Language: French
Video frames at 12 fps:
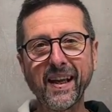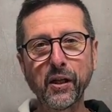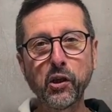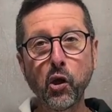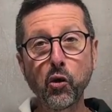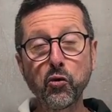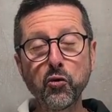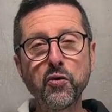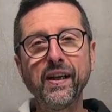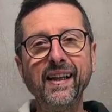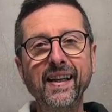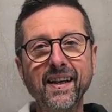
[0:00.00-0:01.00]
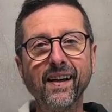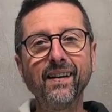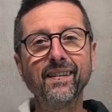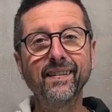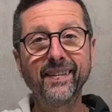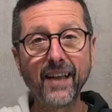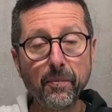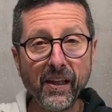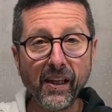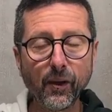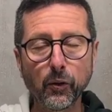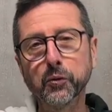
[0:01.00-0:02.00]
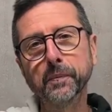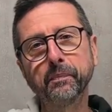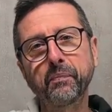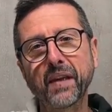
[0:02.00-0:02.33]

Dans l'eau, il y a des minéraux